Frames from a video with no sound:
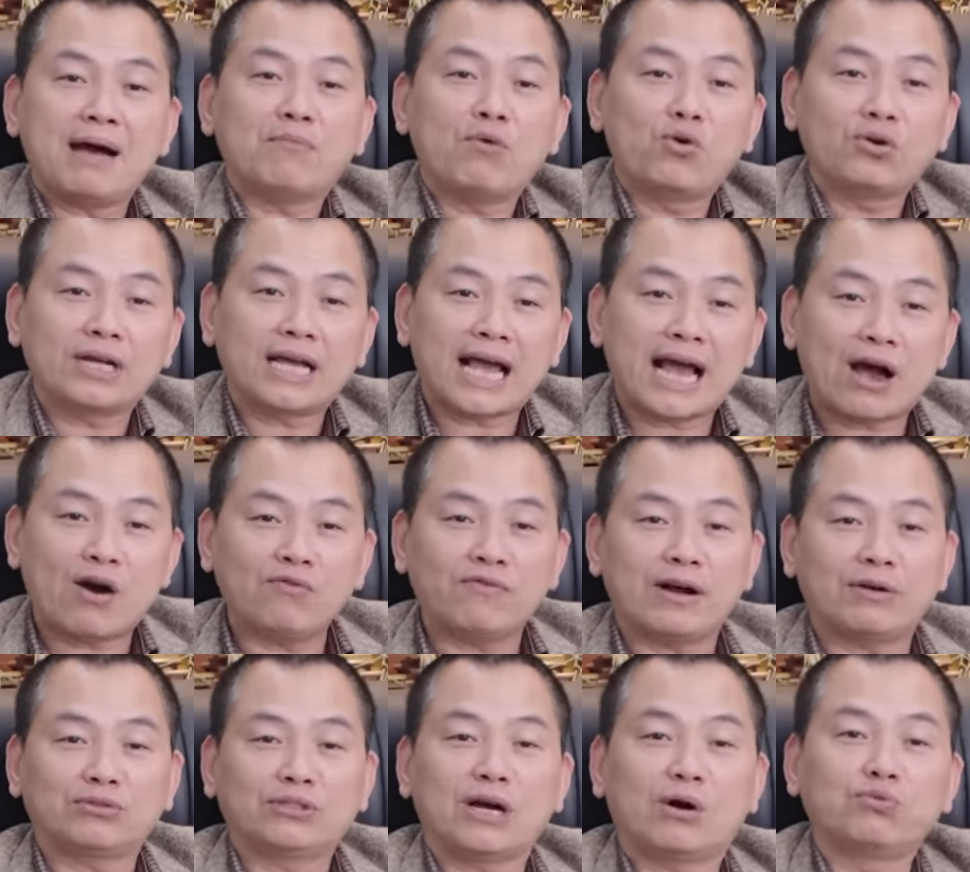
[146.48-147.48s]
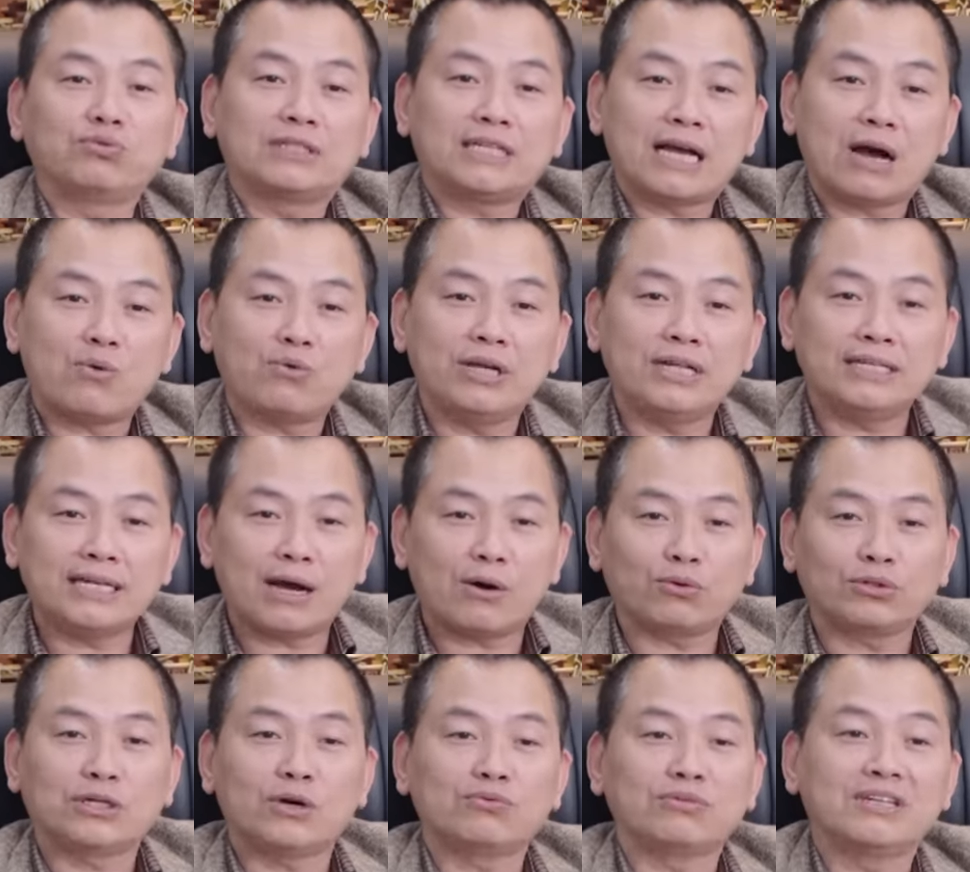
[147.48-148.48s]
ba bốn cái áo vào chồng chéo lên
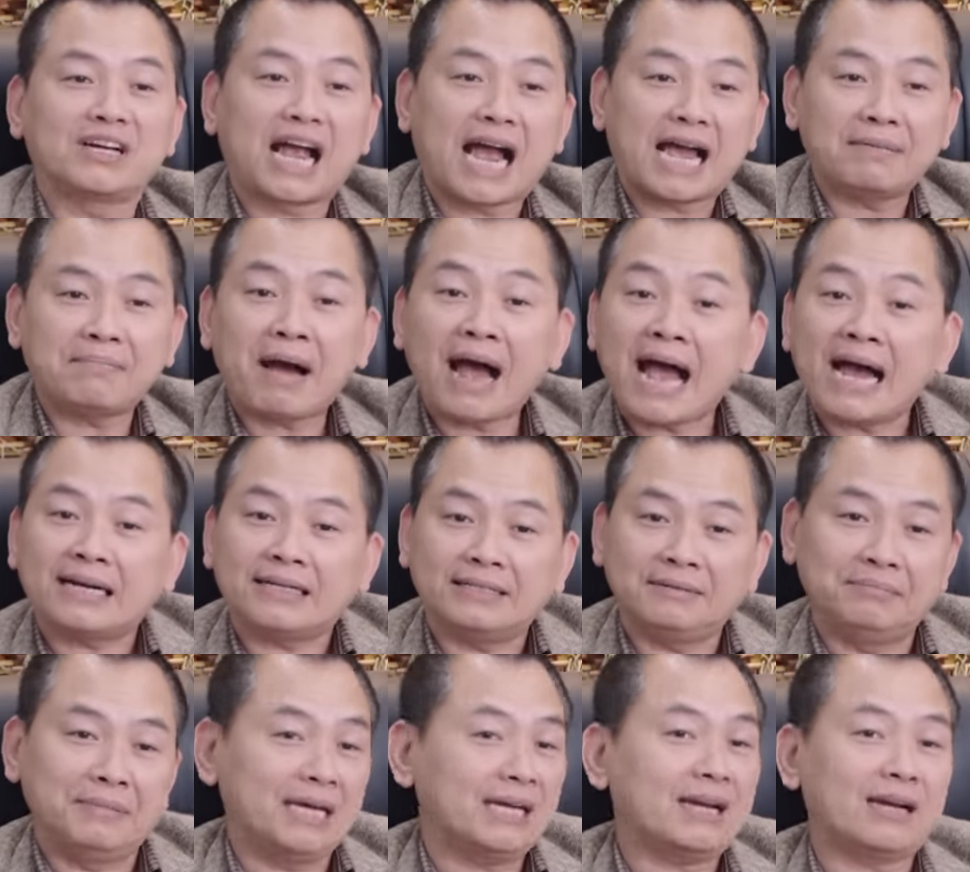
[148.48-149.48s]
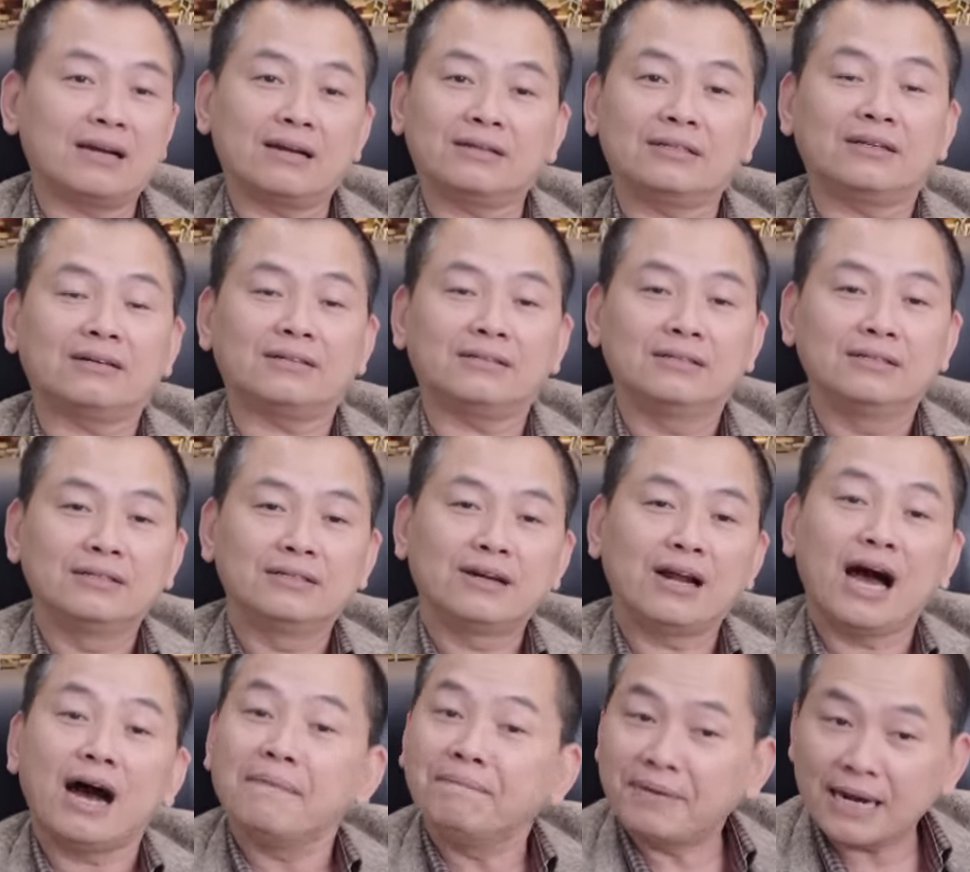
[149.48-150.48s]
nhau trông như cái bang ấy miễn là nó nó
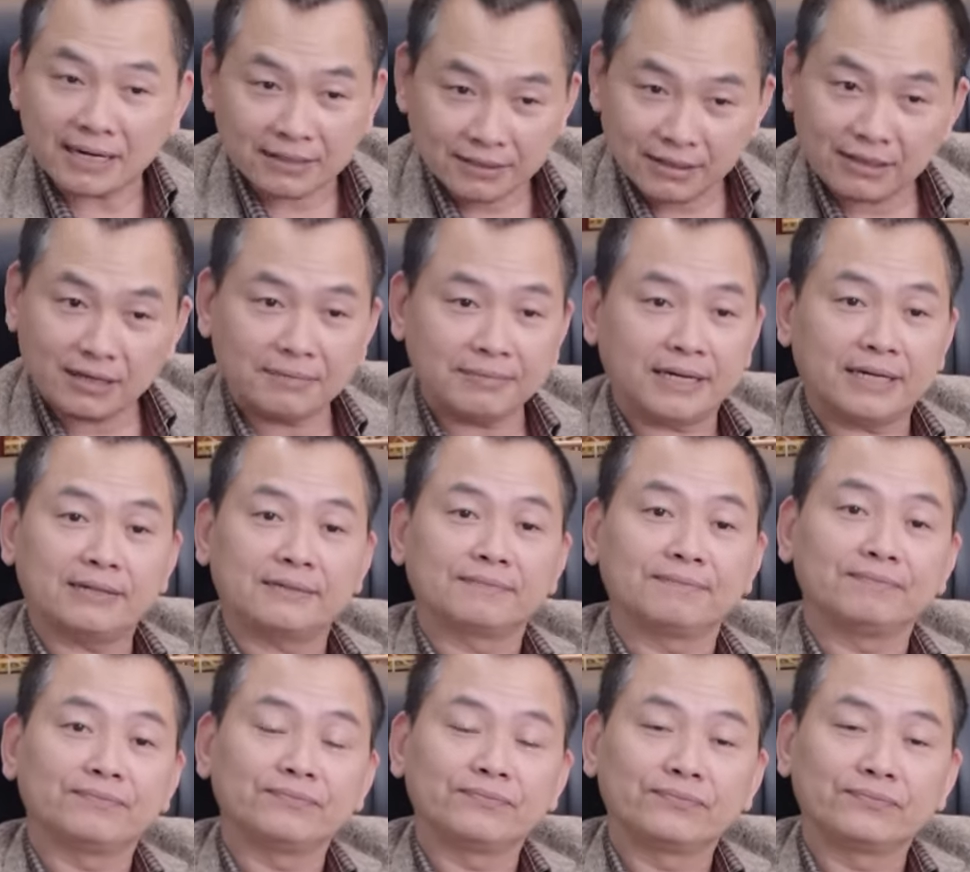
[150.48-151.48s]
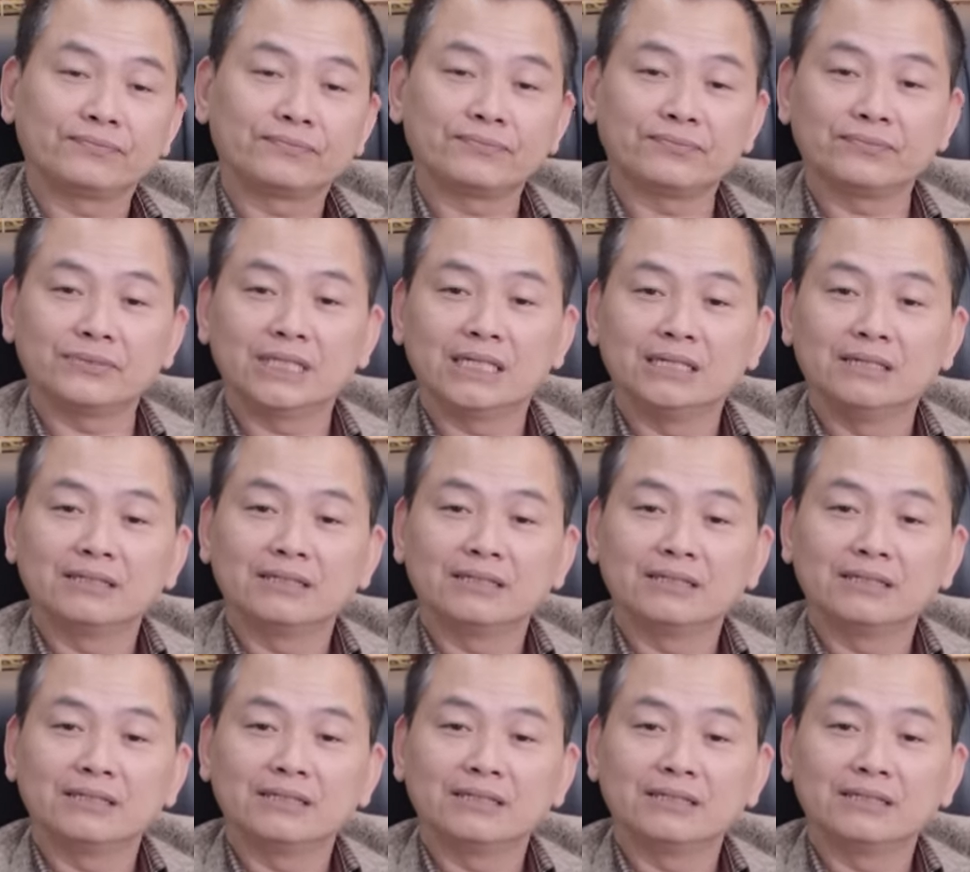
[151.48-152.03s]
nó ấm là được cơ mà ừ.